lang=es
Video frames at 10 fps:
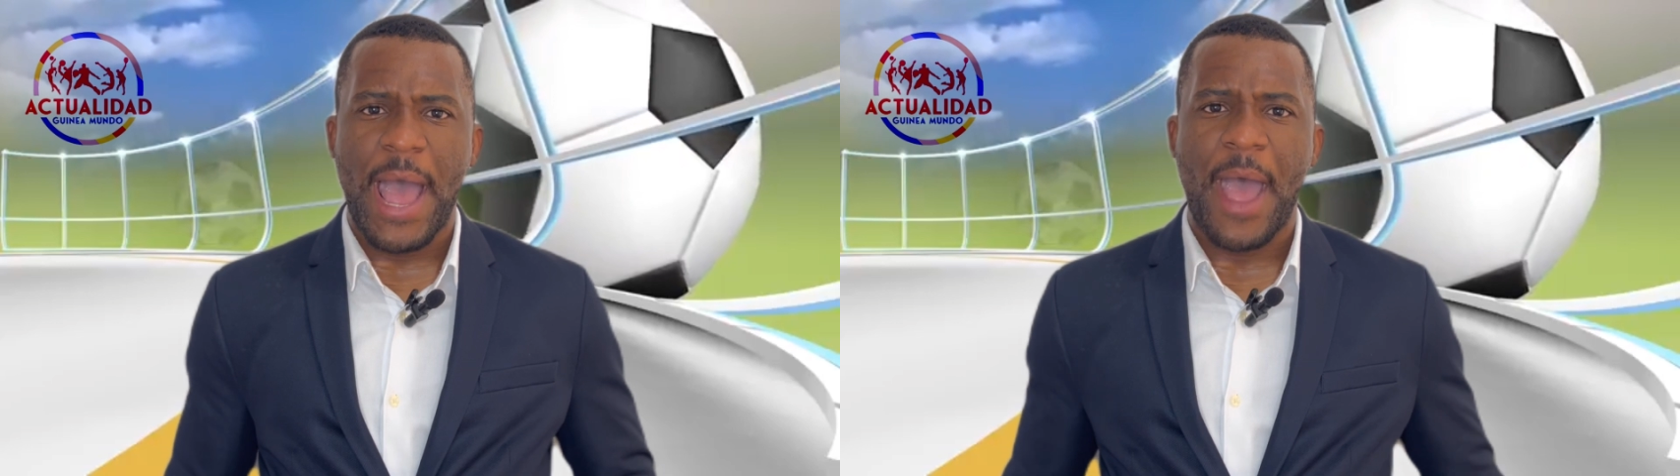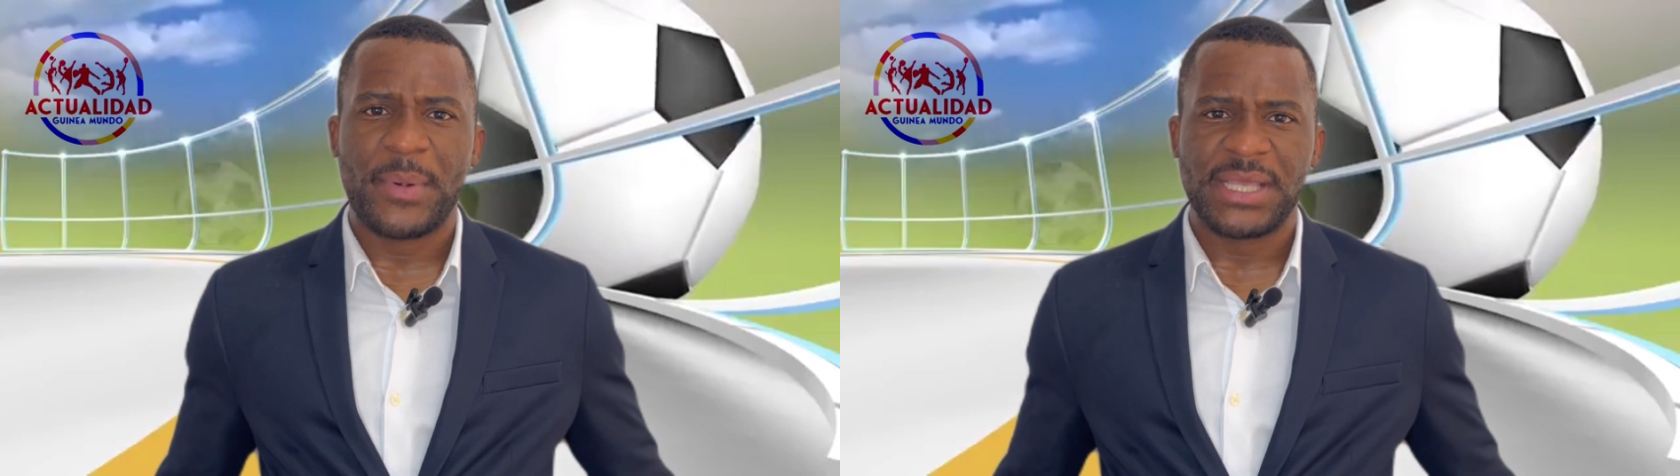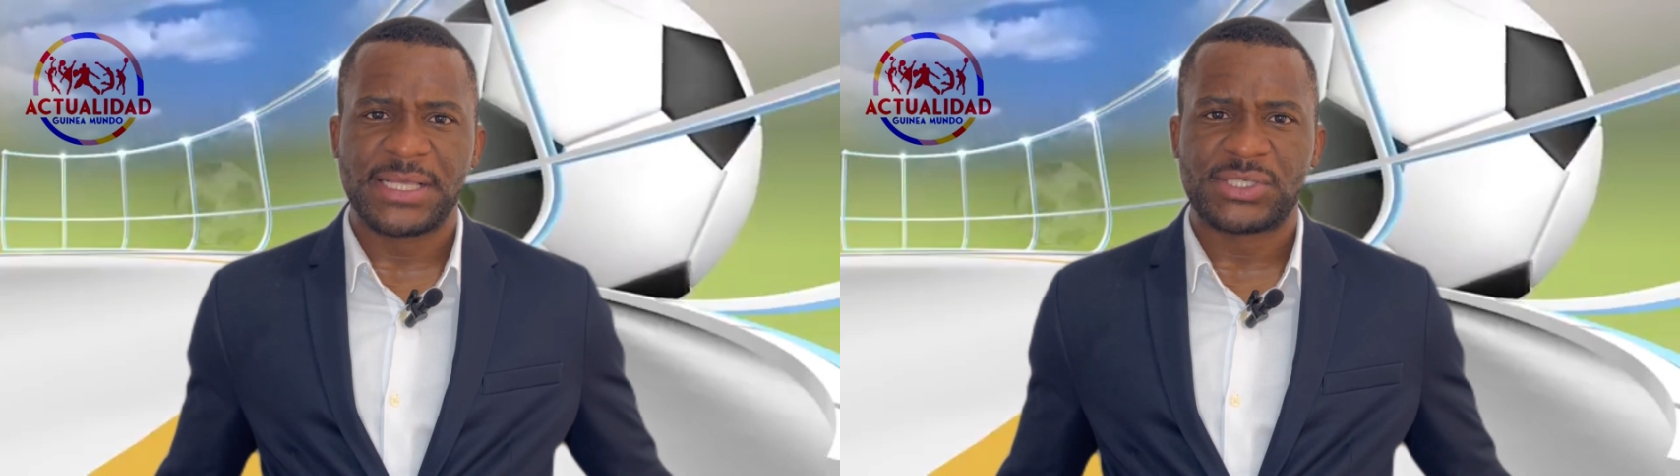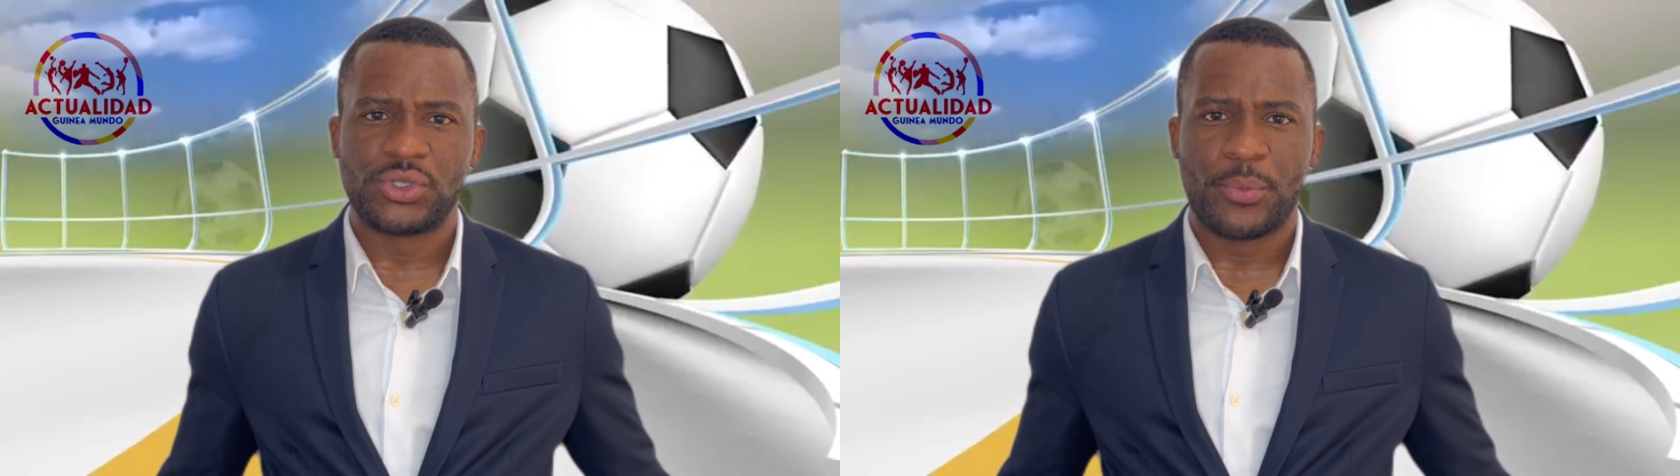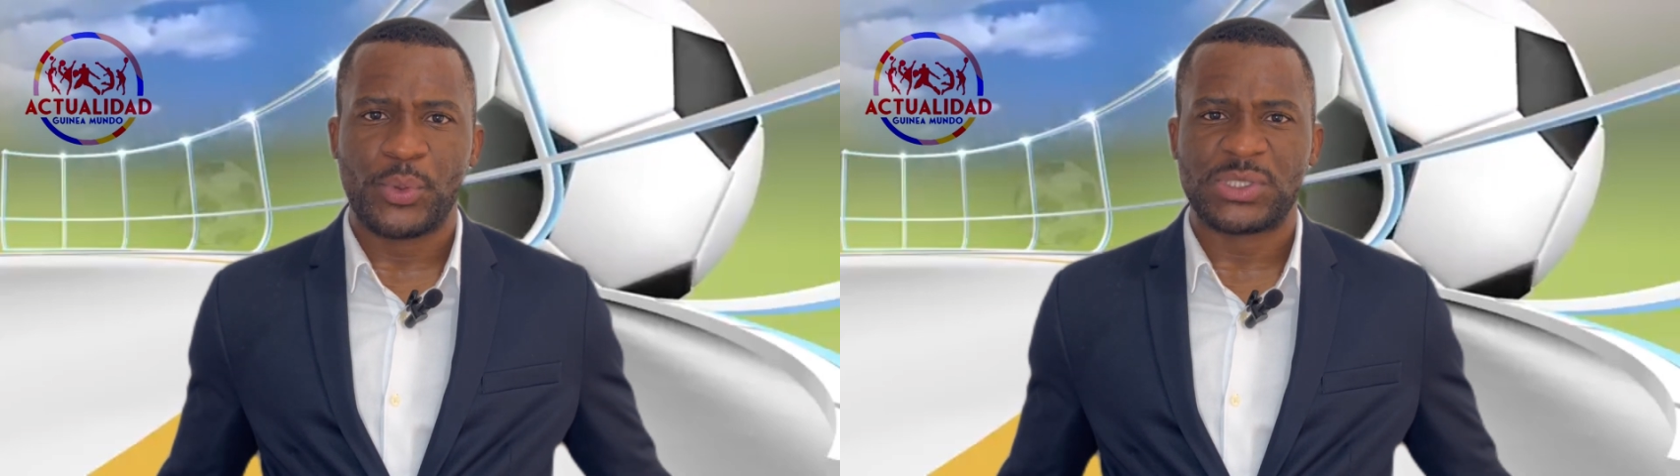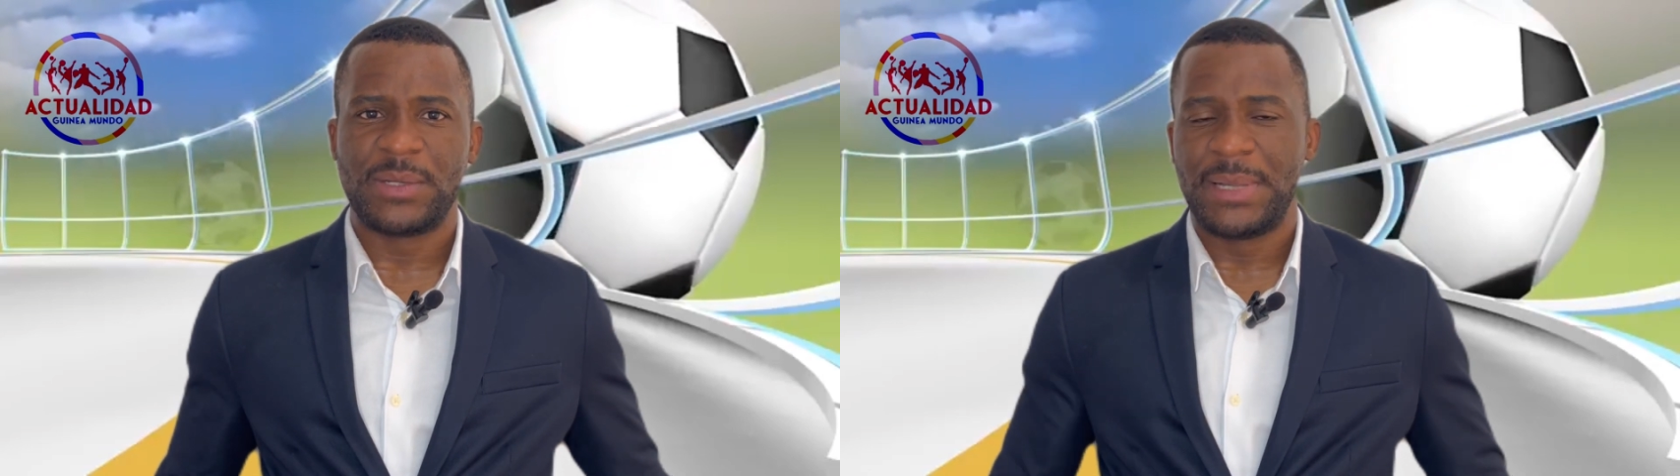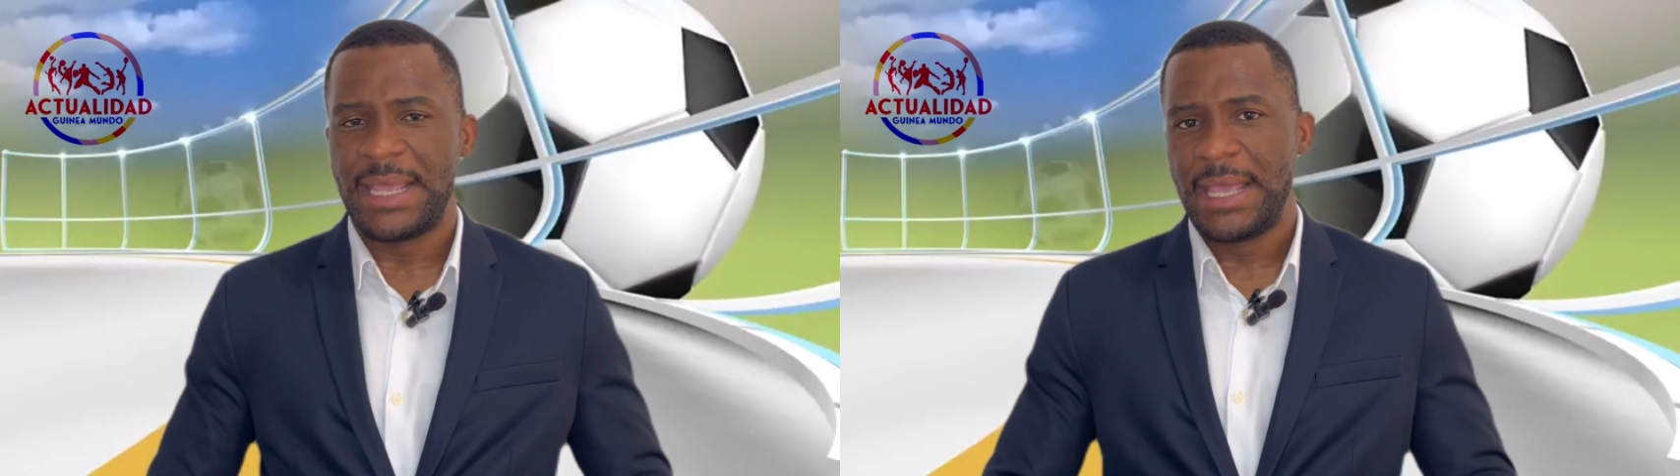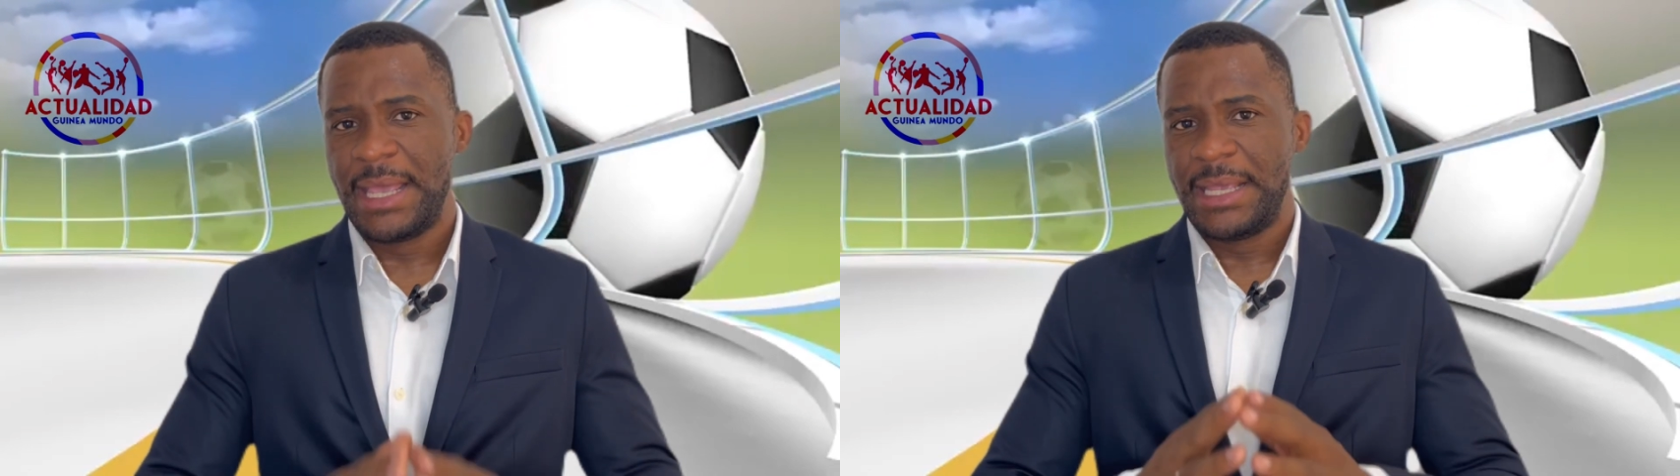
habría sido posible.